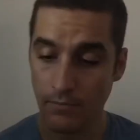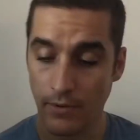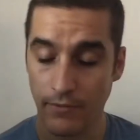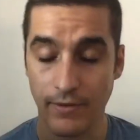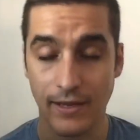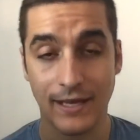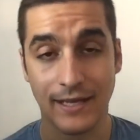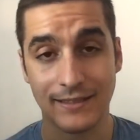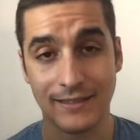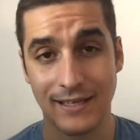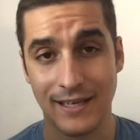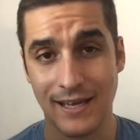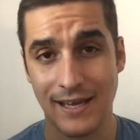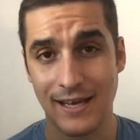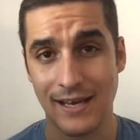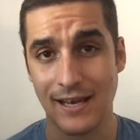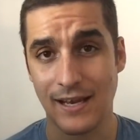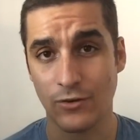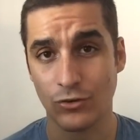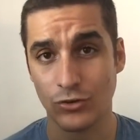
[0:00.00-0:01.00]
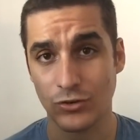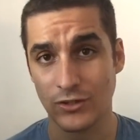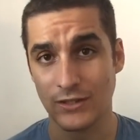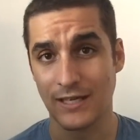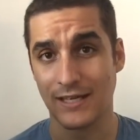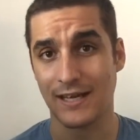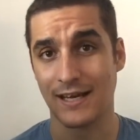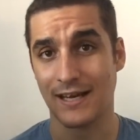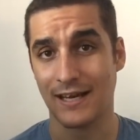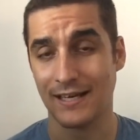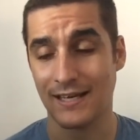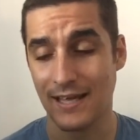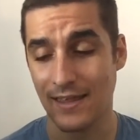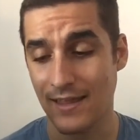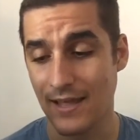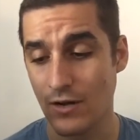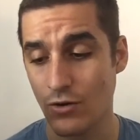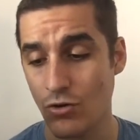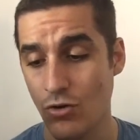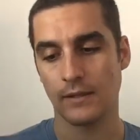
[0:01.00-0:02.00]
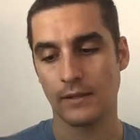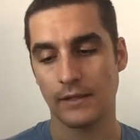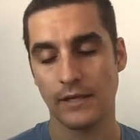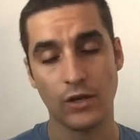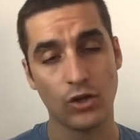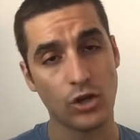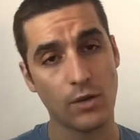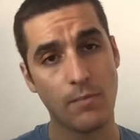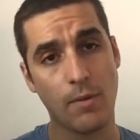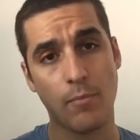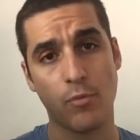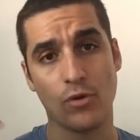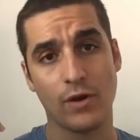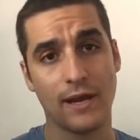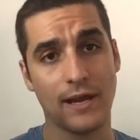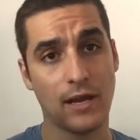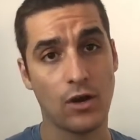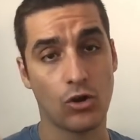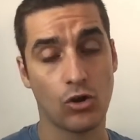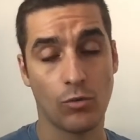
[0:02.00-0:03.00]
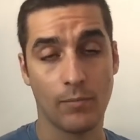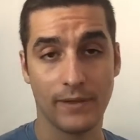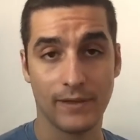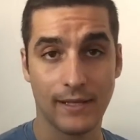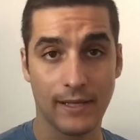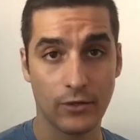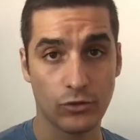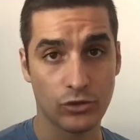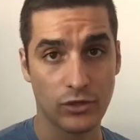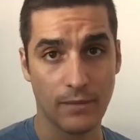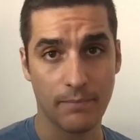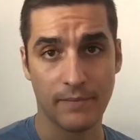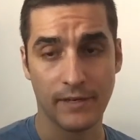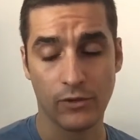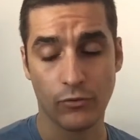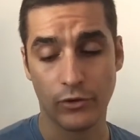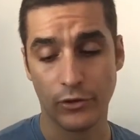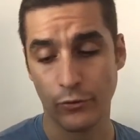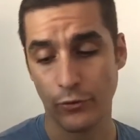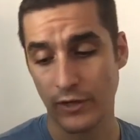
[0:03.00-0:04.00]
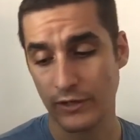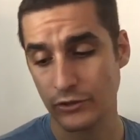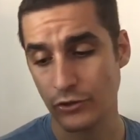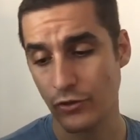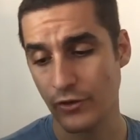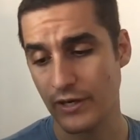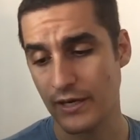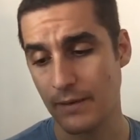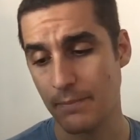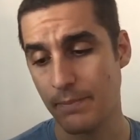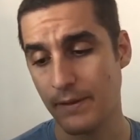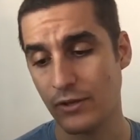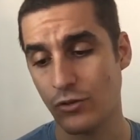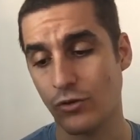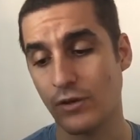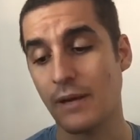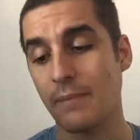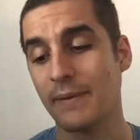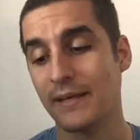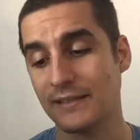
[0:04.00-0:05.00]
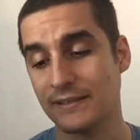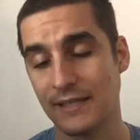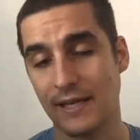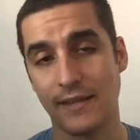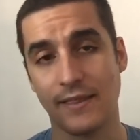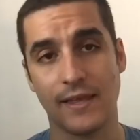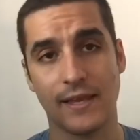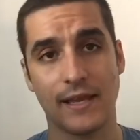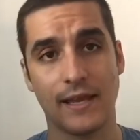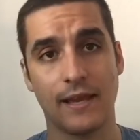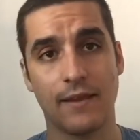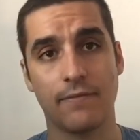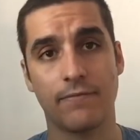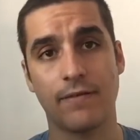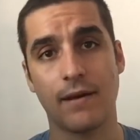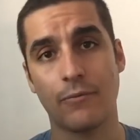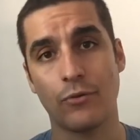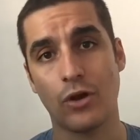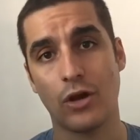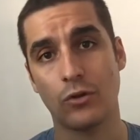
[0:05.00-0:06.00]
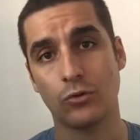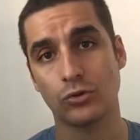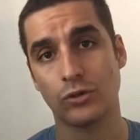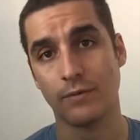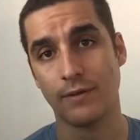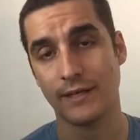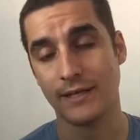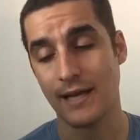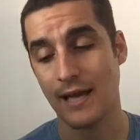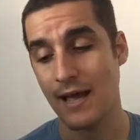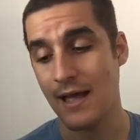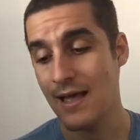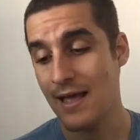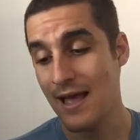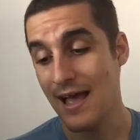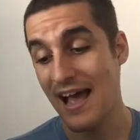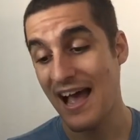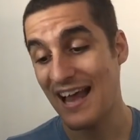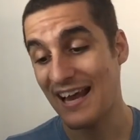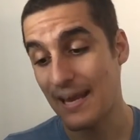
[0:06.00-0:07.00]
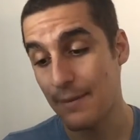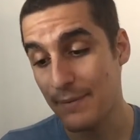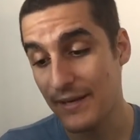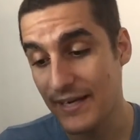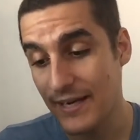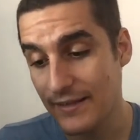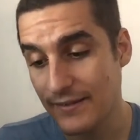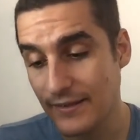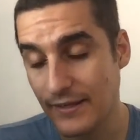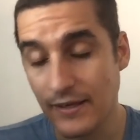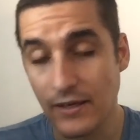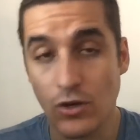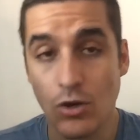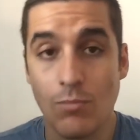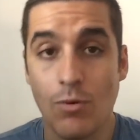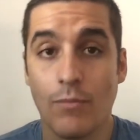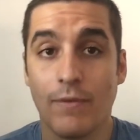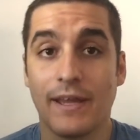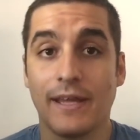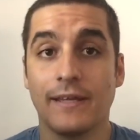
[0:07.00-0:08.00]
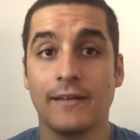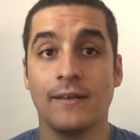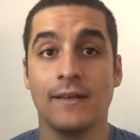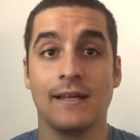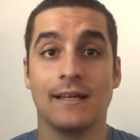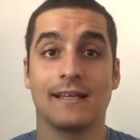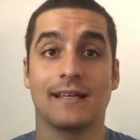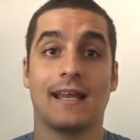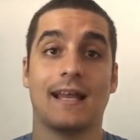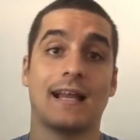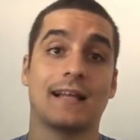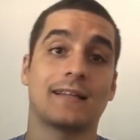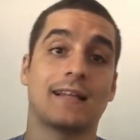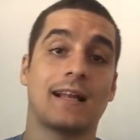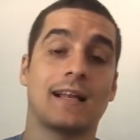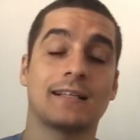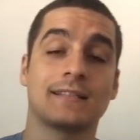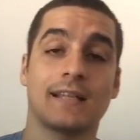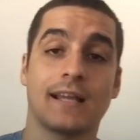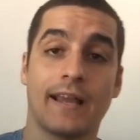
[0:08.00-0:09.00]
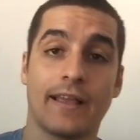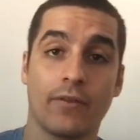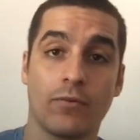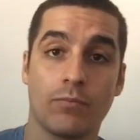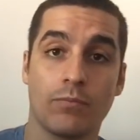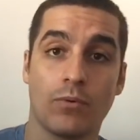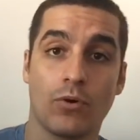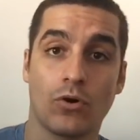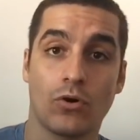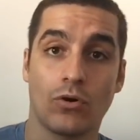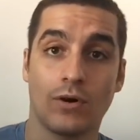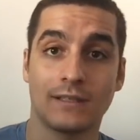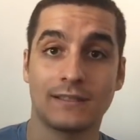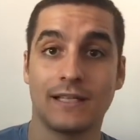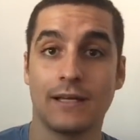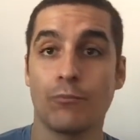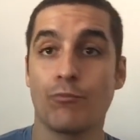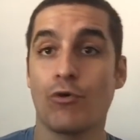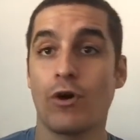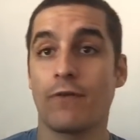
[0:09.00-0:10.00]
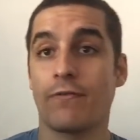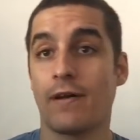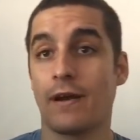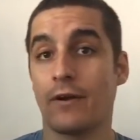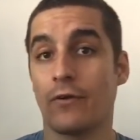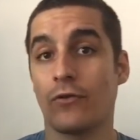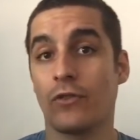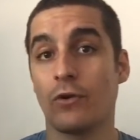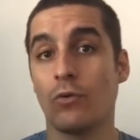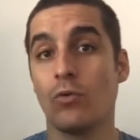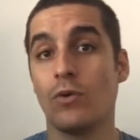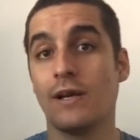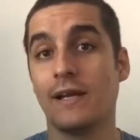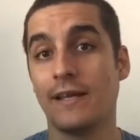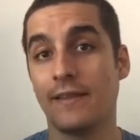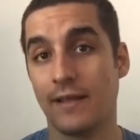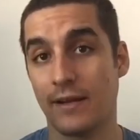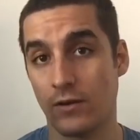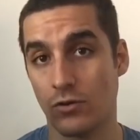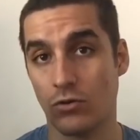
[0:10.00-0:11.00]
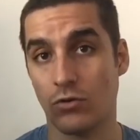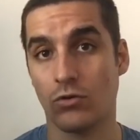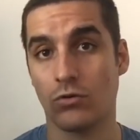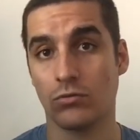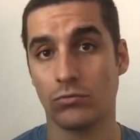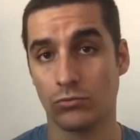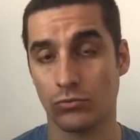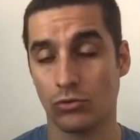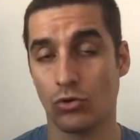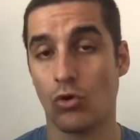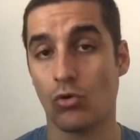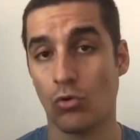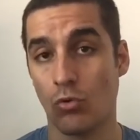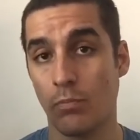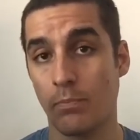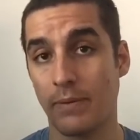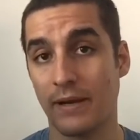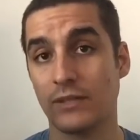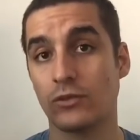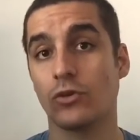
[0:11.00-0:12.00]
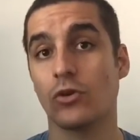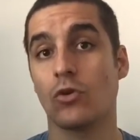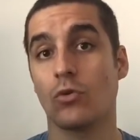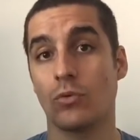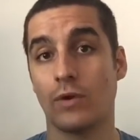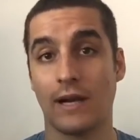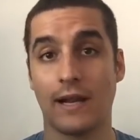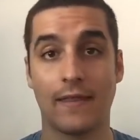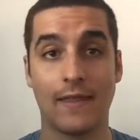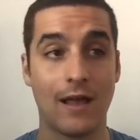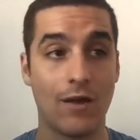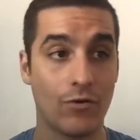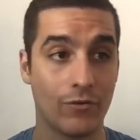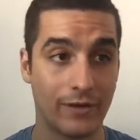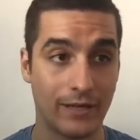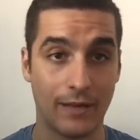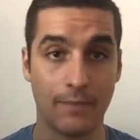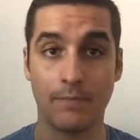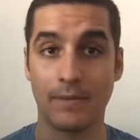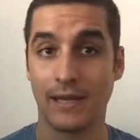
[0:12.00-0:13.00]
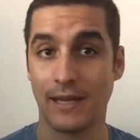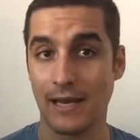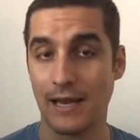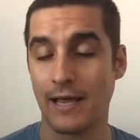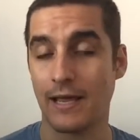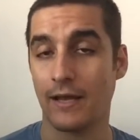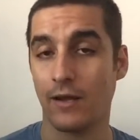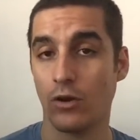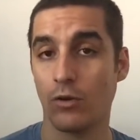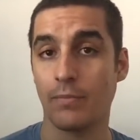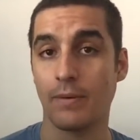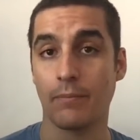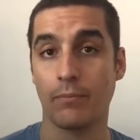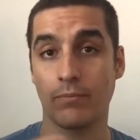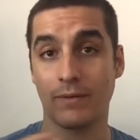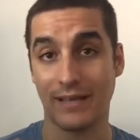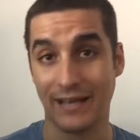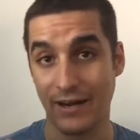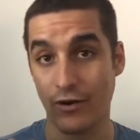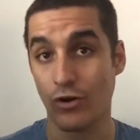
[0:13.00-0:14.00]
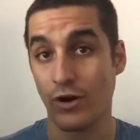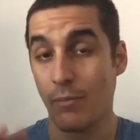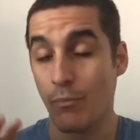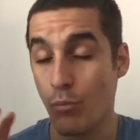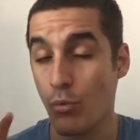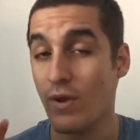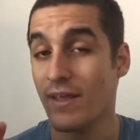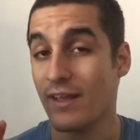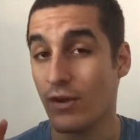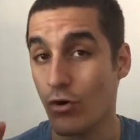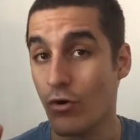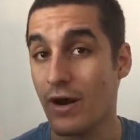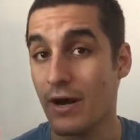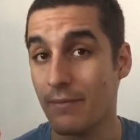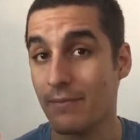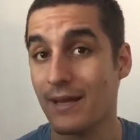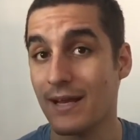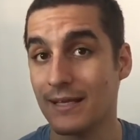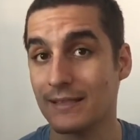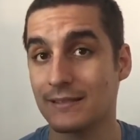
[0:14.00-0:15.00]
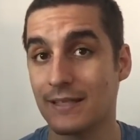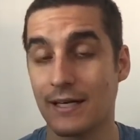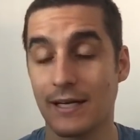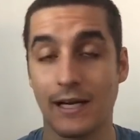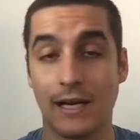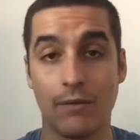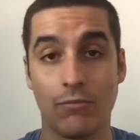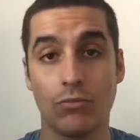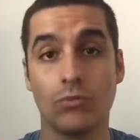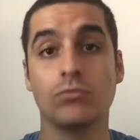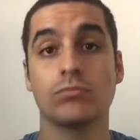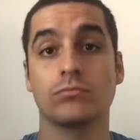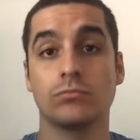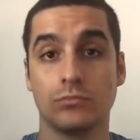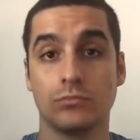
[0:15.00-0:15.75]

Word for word: Pues bien, esta es la noticia que quería daros. Quiero que me pongáis en los comentarios siempre con educación y respeto qué pensáis de que Fabio Aru se vaya al Emirates y cómo veis que el Astana se quede un poco así huérfano de un líder con, con un peso y con una edad, aunque Miguel Ángel López creo que puede coger bien ese relevo.